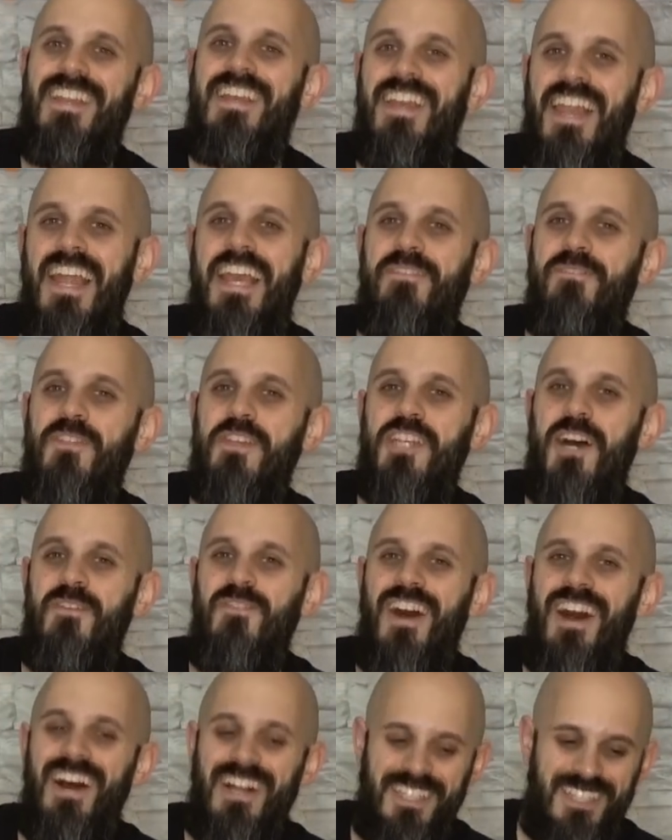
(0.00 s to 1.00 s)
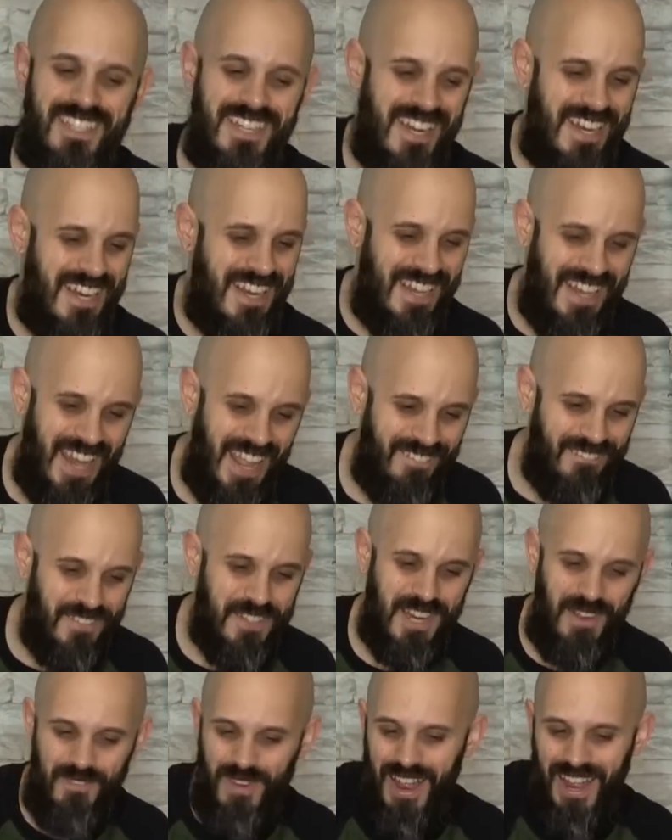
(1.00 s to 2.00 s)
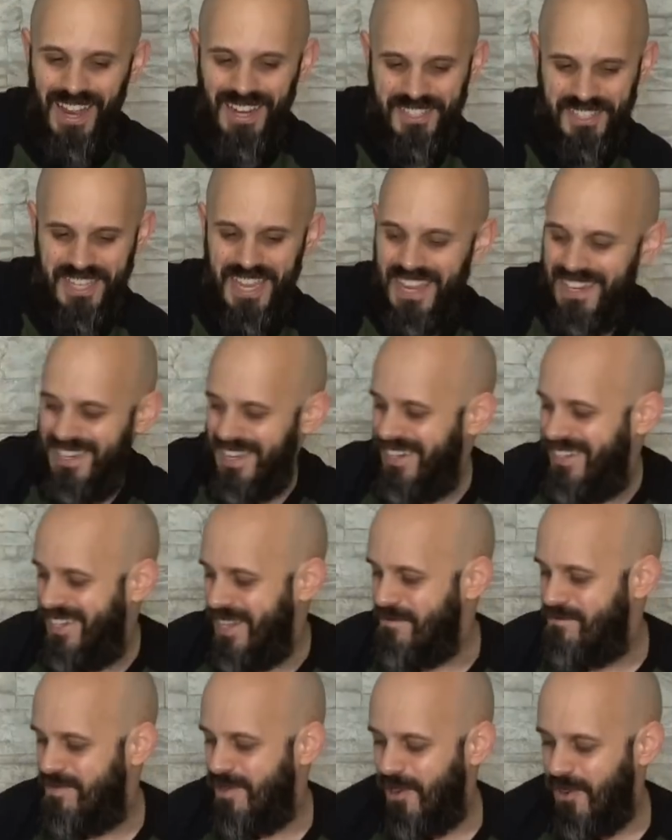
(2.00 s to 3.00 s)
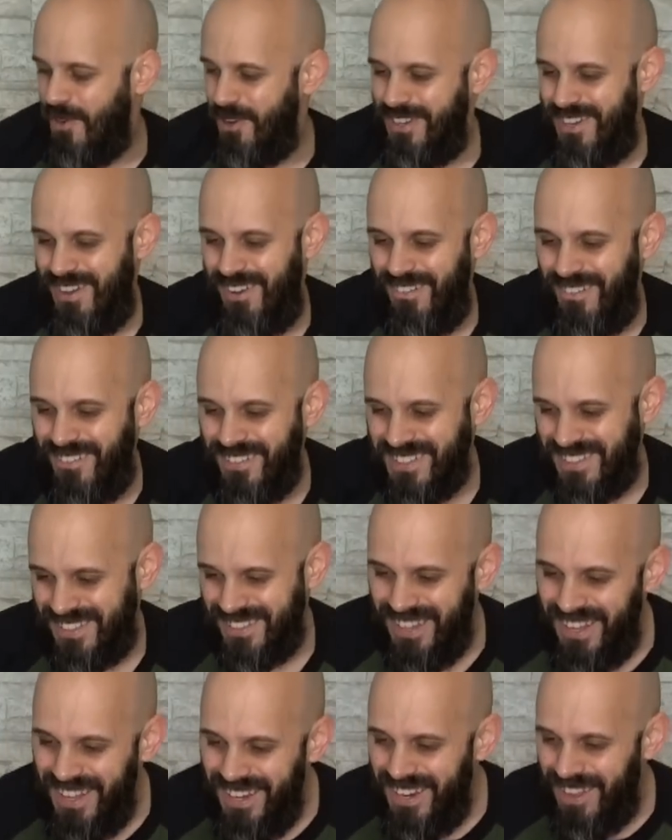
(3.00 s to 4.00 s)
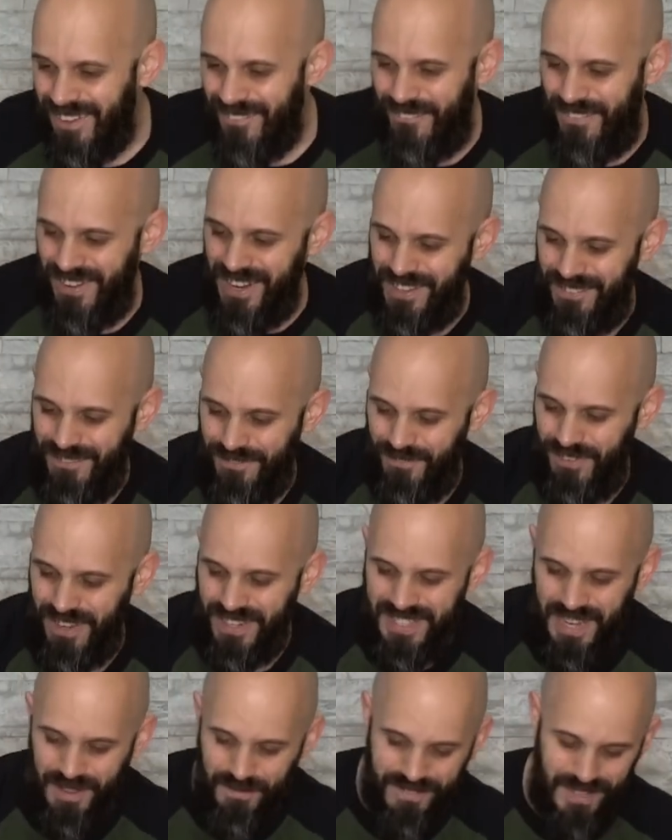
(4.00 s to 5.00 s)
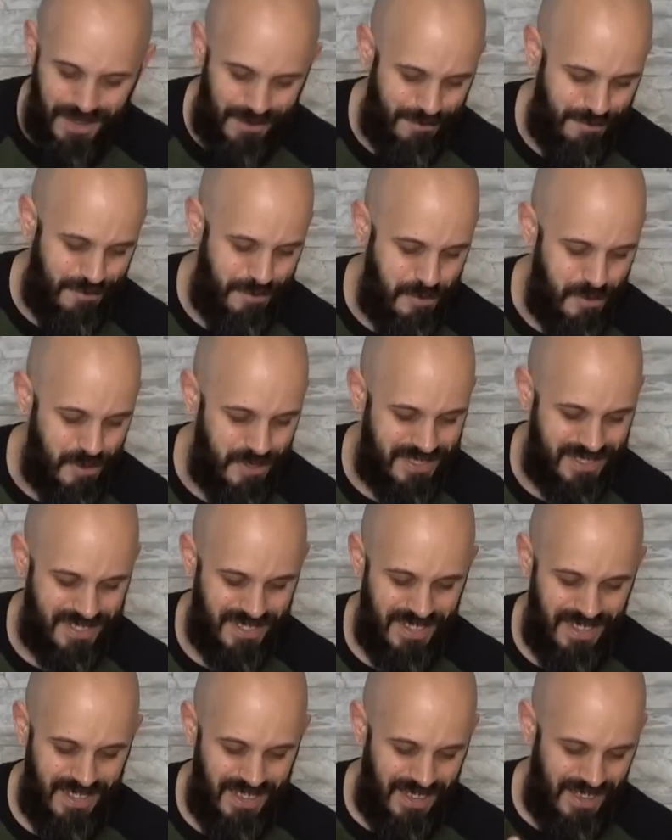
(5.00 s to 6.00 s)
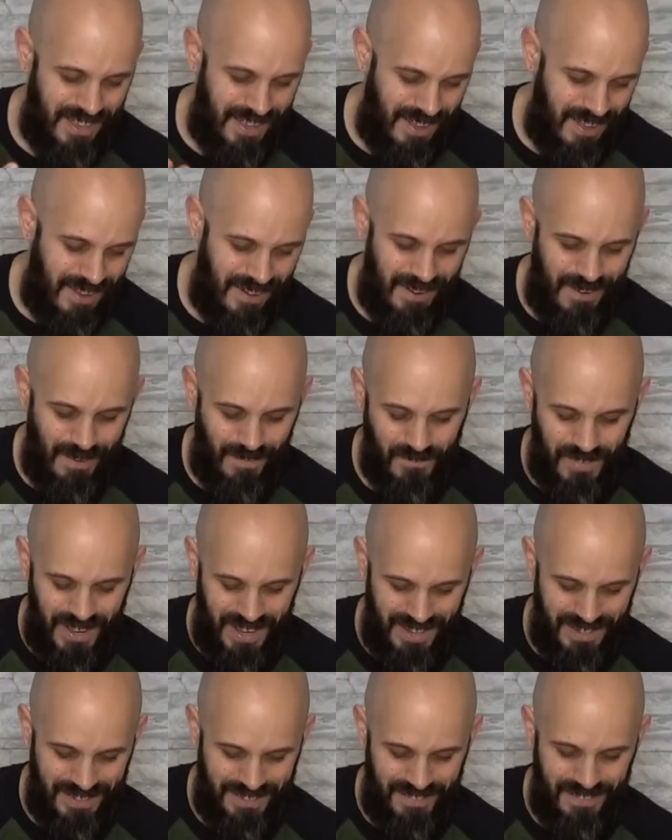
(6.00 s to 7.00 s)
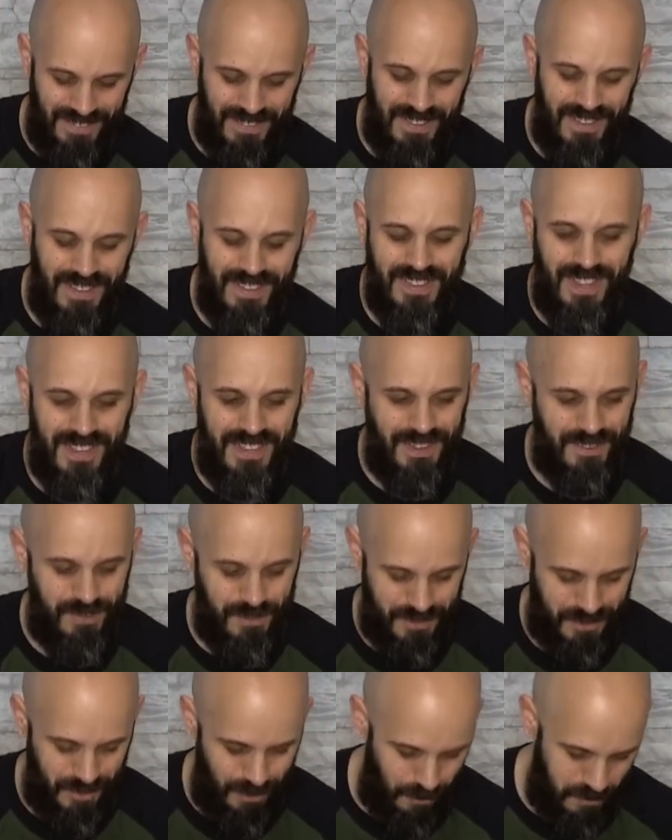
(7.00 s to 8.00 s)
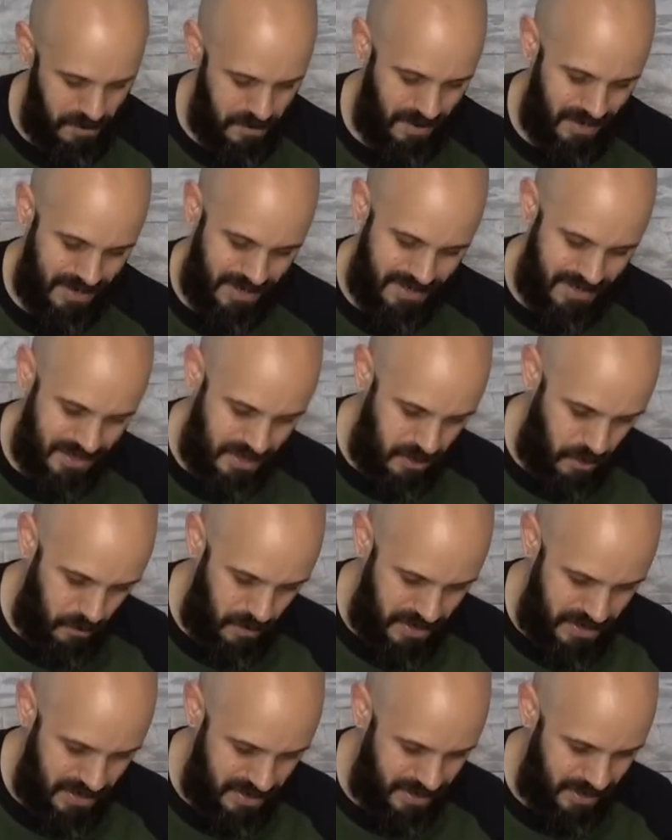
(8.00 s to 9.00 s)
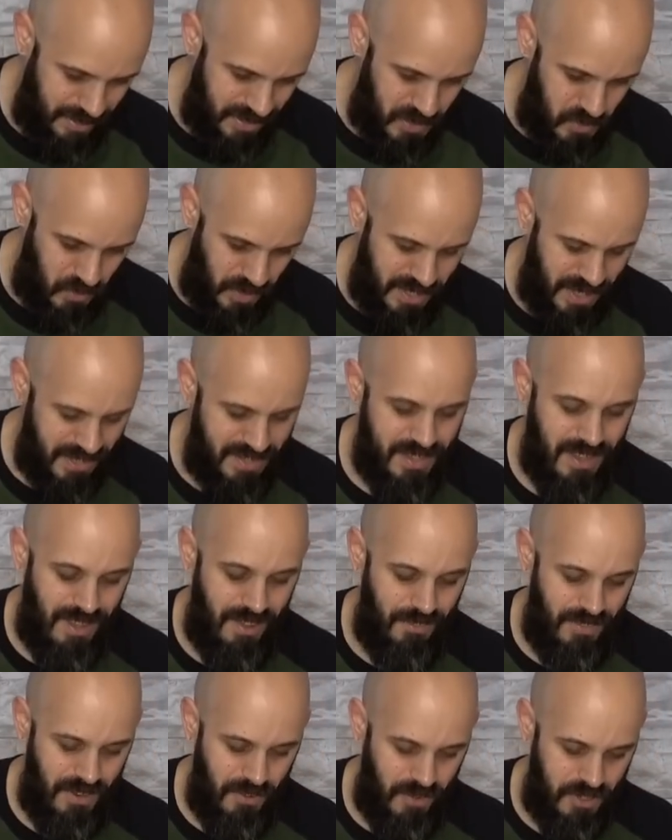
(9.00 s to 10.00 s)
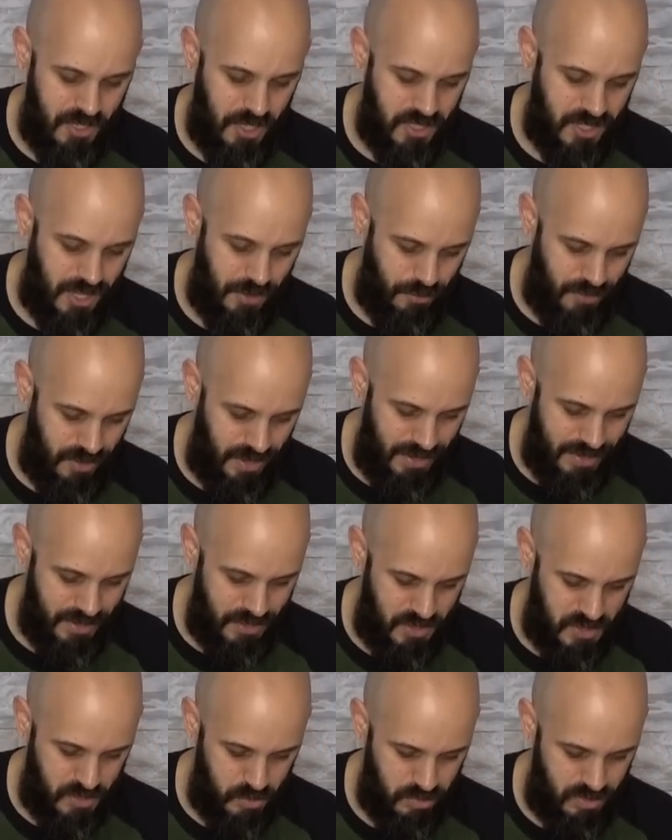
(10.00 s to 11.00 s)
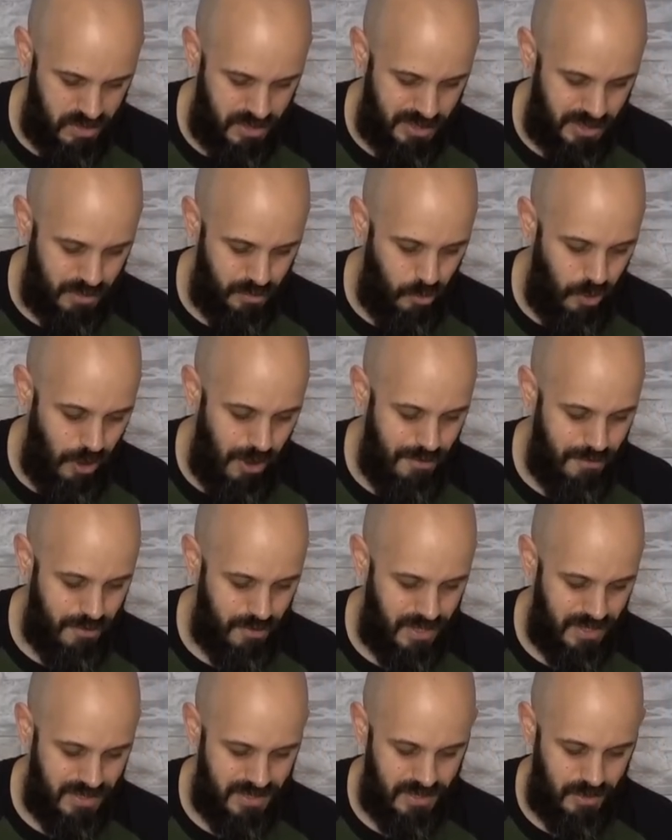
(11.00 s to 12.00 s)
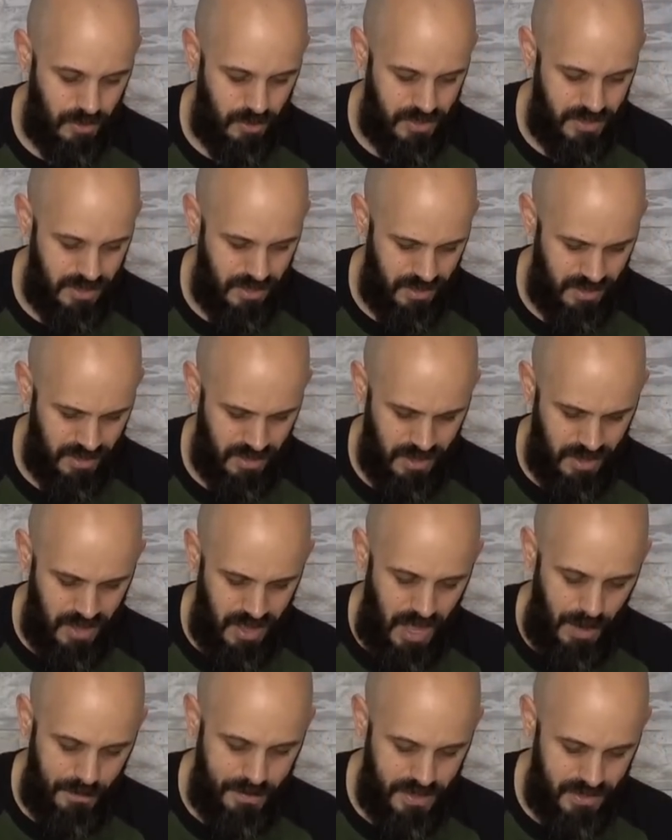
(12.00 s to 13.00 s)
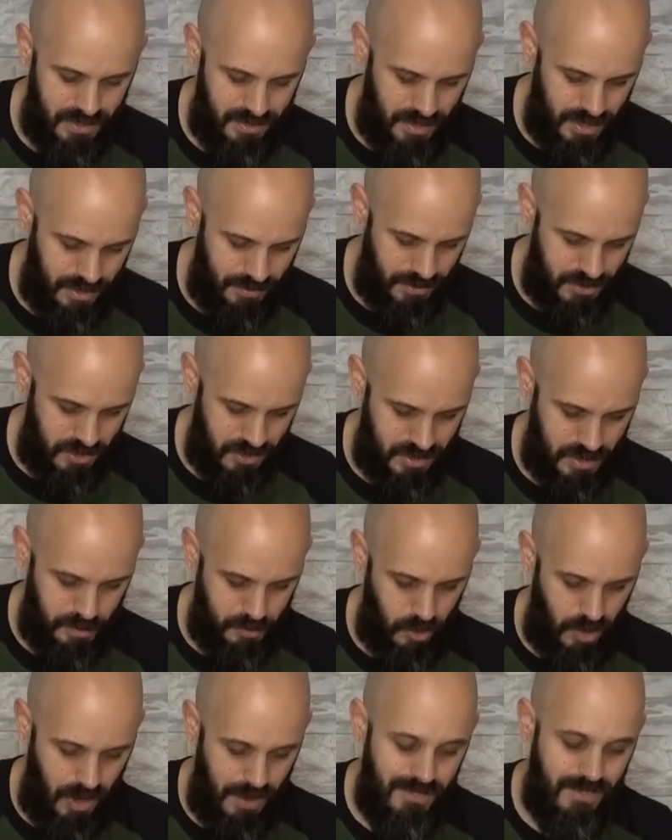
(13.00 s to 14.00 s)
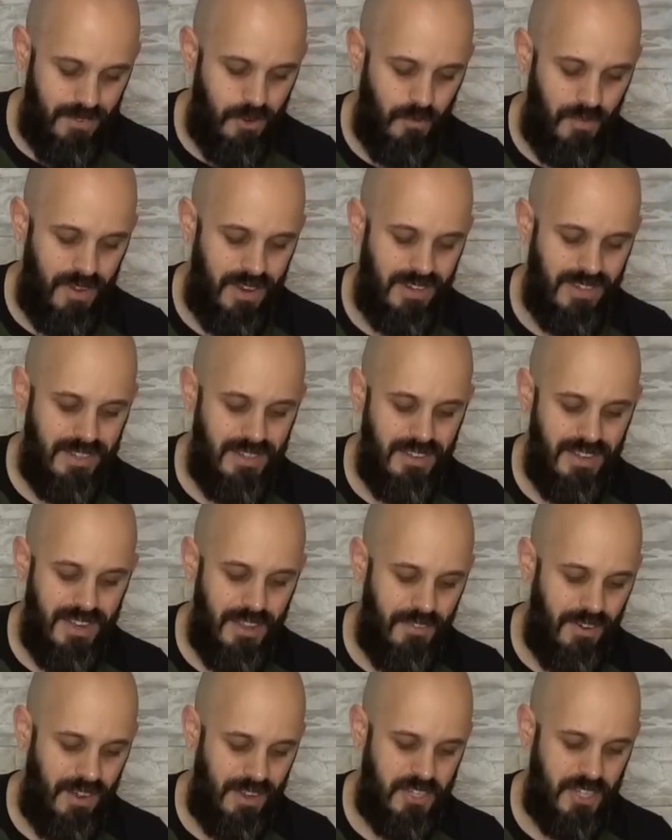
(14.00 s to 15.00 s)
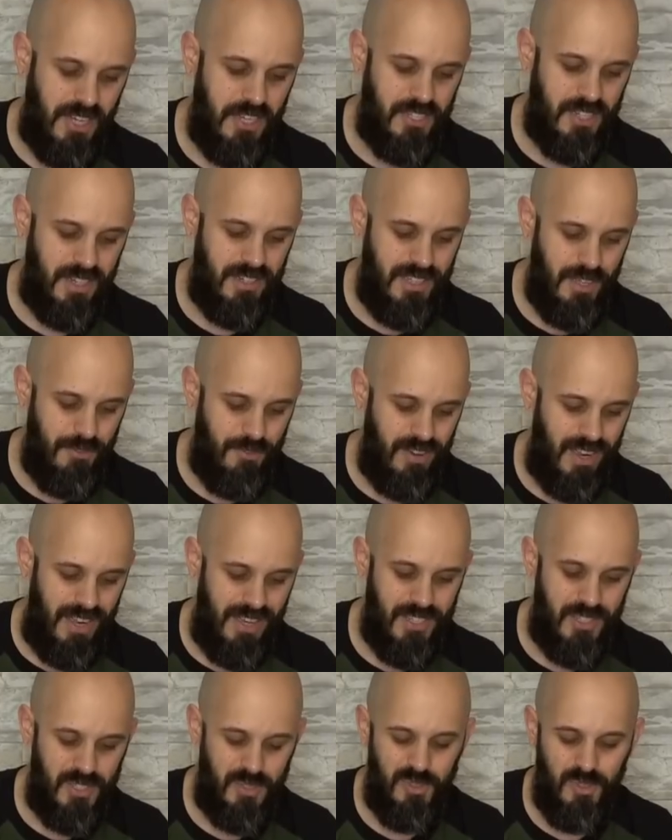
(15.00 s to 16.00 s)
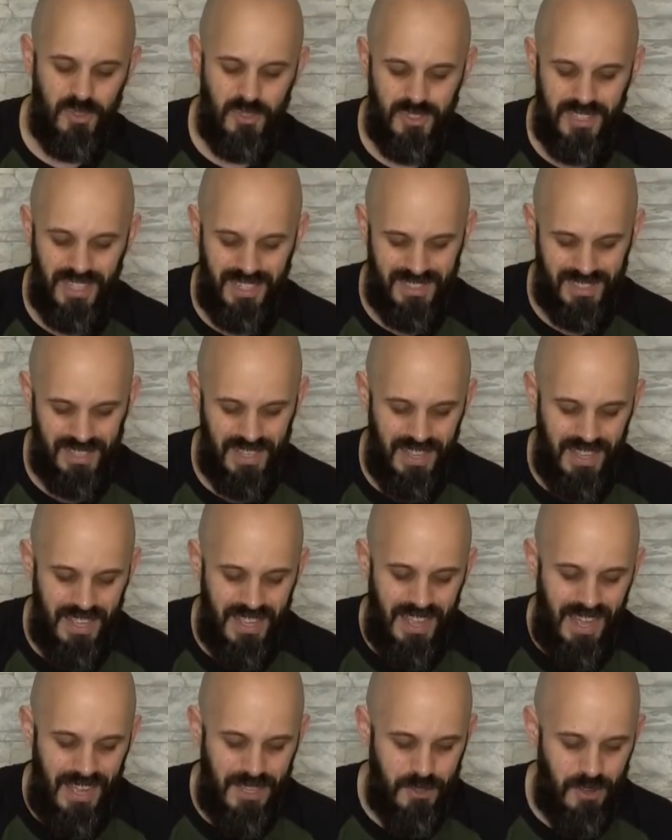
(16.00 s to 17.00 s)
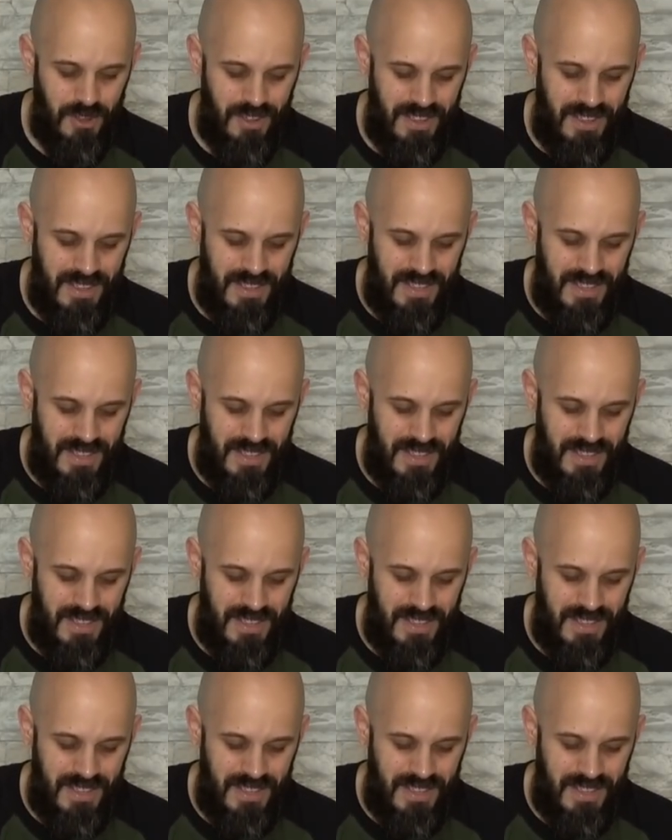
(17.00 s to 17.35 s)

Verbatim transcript: Leck mich am Arsch. Leck mich am Arsch, geht das hier blöd los. Da fehlt ein verdammter Fuß. Oh Mann. Naja gut, hoffen wir mal, dass er nochmal hier drin ist, weil der hat eine, eine, Wahrscheinlichkeit von 1 zu 12 und das ist auch hier abgesehen. Nee, Quatsch, es gibt noch nochmal eine Wahrscheinlichkeit hier von 1 zu 6. Also